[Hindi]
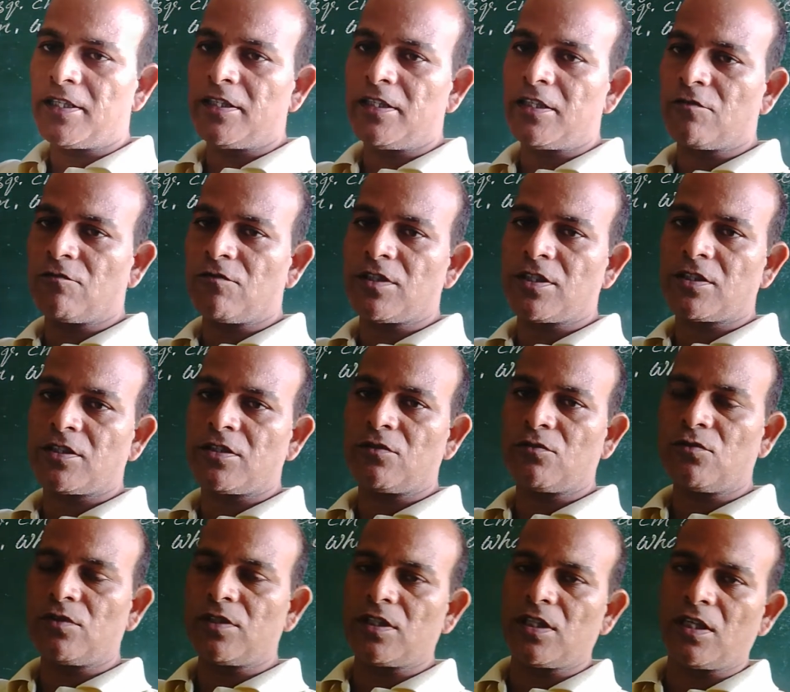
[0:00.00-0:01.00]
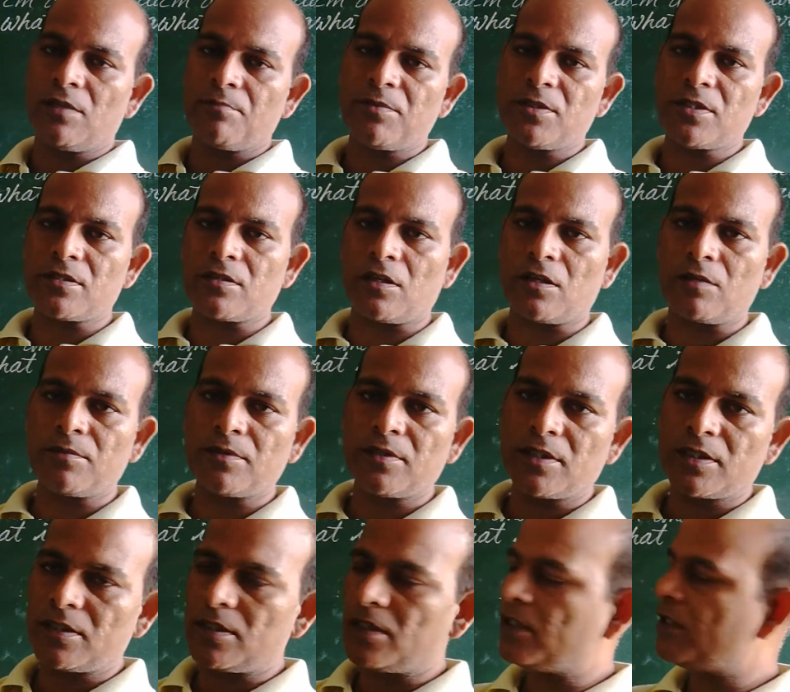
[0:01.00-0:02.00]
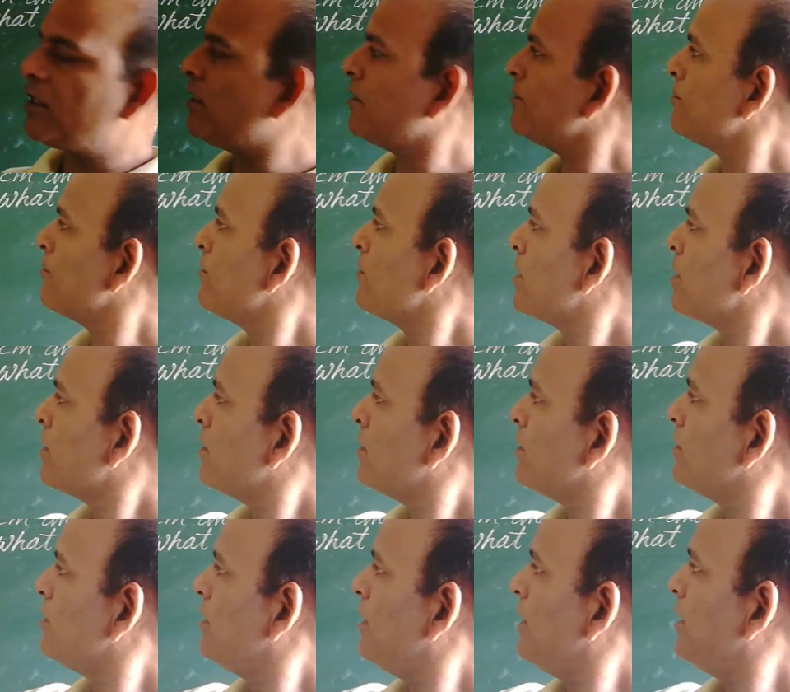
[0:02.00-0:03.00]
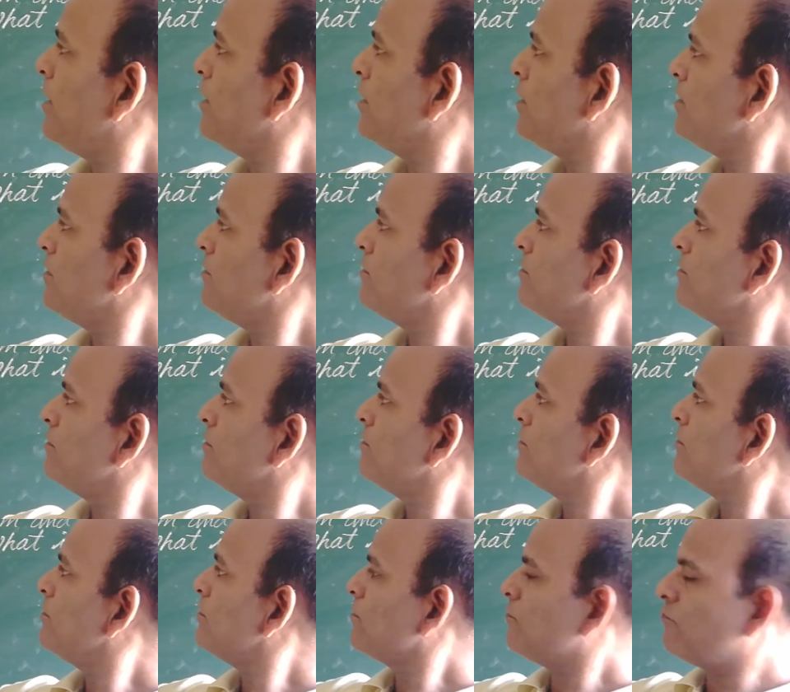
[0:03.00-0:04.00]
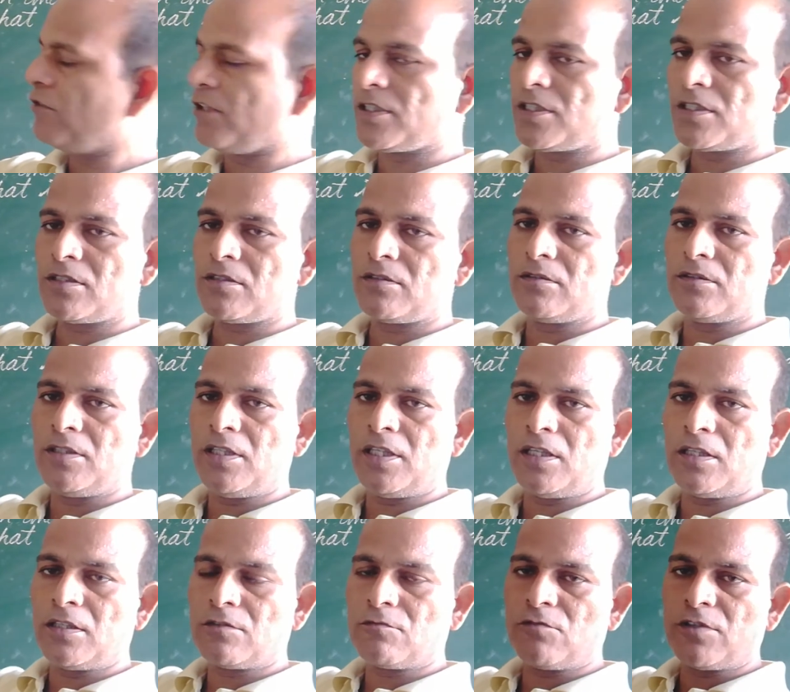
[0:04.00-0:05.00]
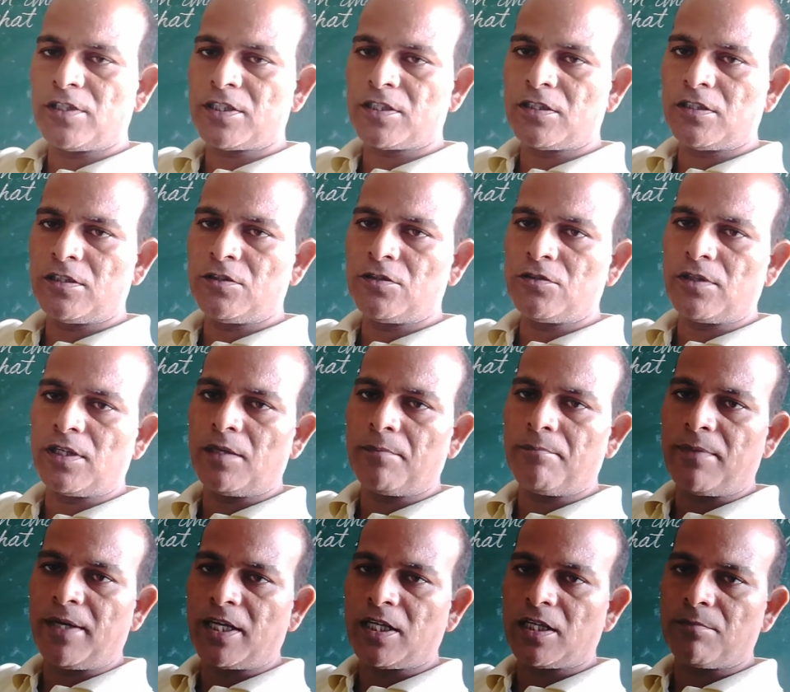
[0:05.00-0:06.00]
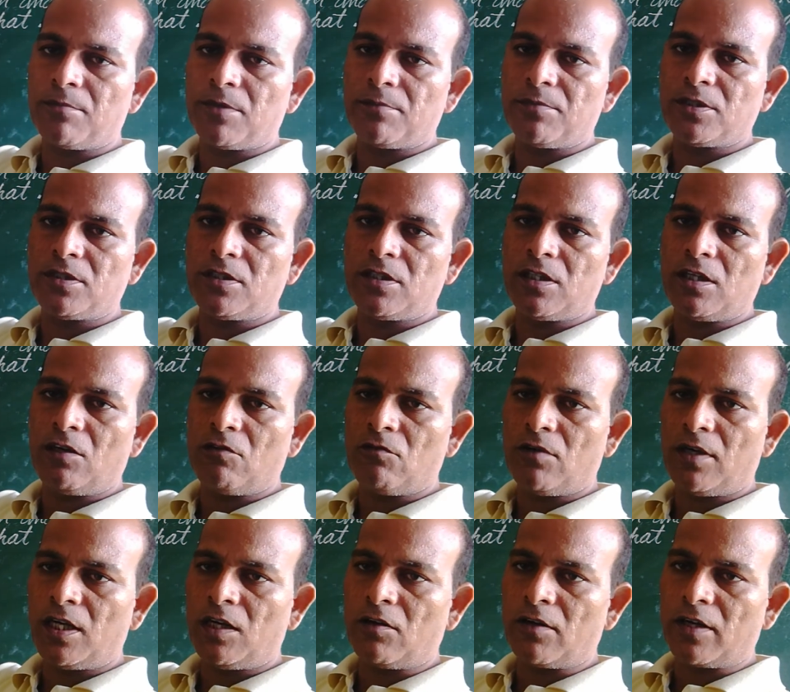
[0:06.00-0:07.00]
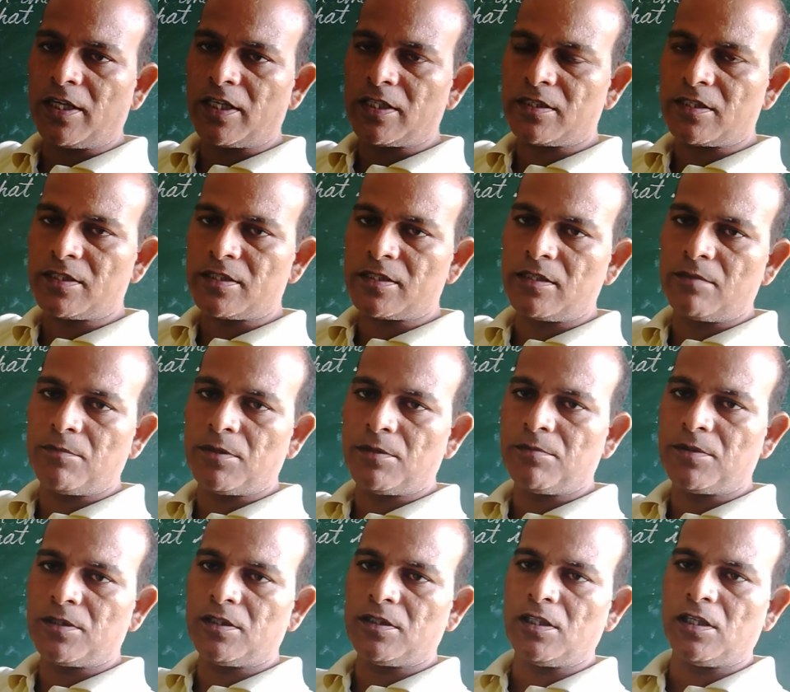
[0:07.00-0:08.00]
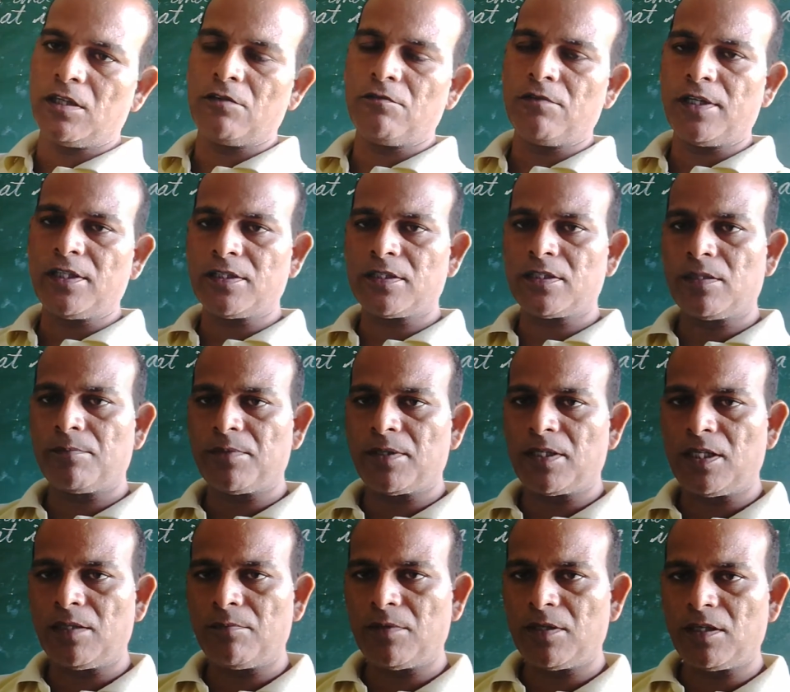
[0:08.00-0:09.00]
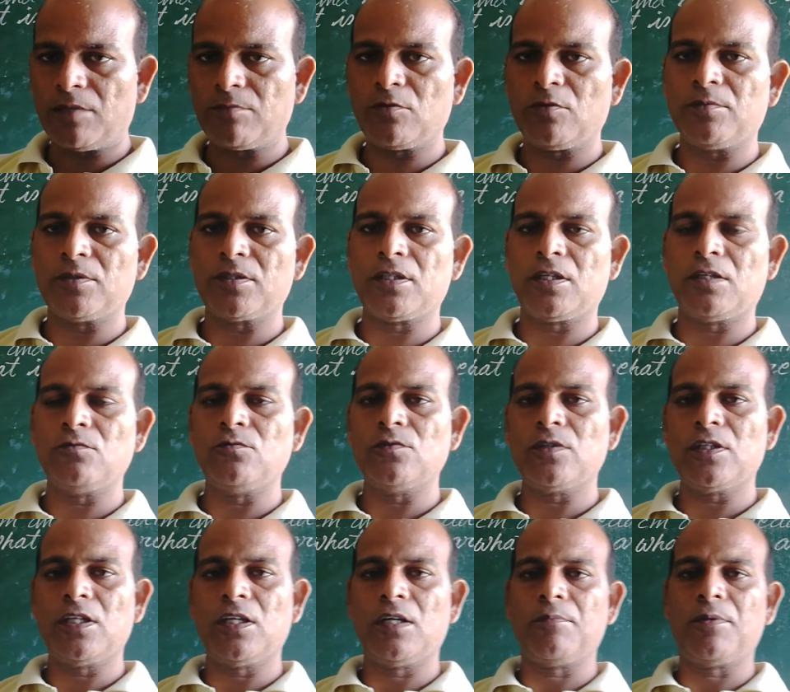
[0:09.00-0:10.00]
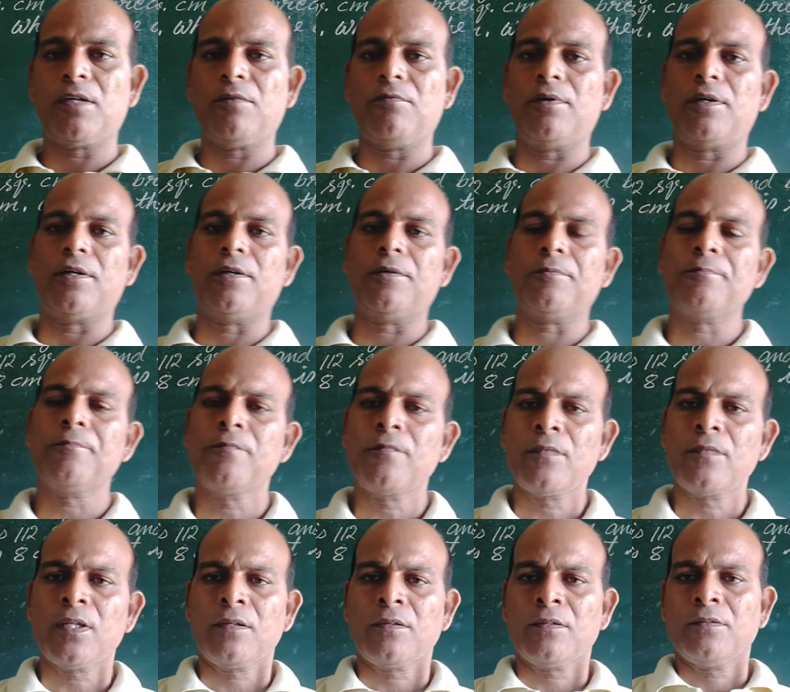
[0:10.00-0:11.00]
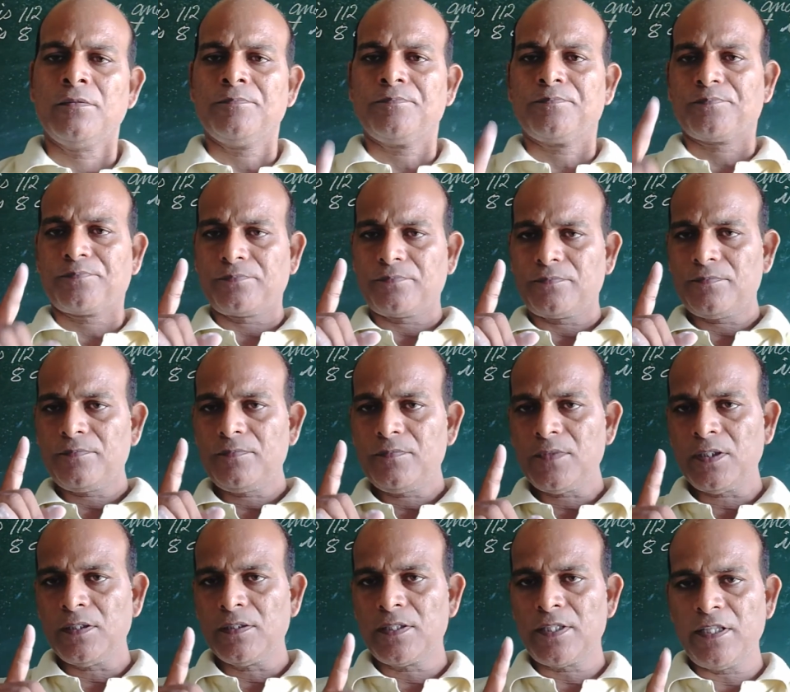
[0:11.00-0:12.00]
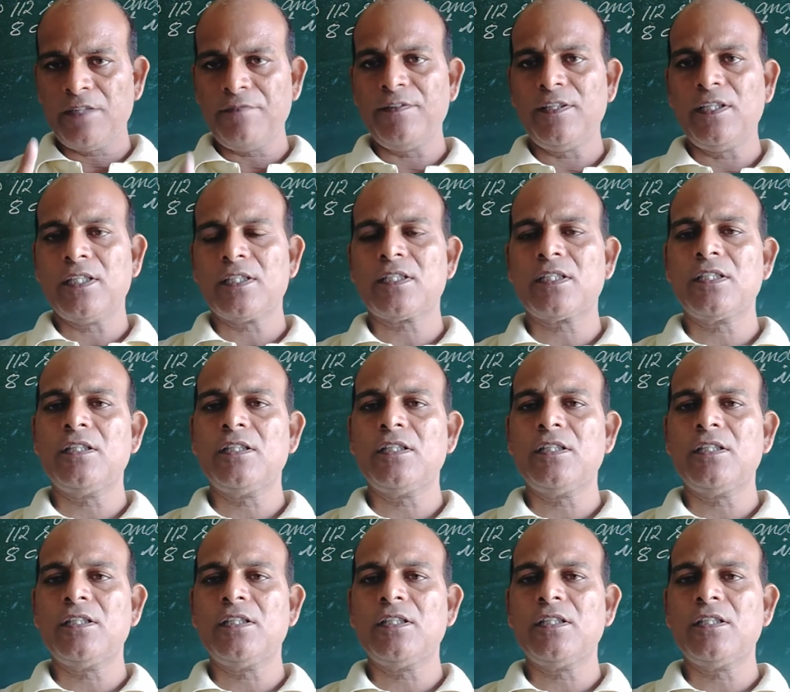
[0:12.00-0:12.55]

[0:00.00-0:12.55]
एक क्वेश्चन को यहाँ पे सॉल्व करते हैं ये यह क्वेश्चन जो है बैंक में भी दिया हुआ है और एसएससी में भी दिया हुआ है इससे पहले मैं आपको बता दूं कि हमारे वहाँ सीबीएसई e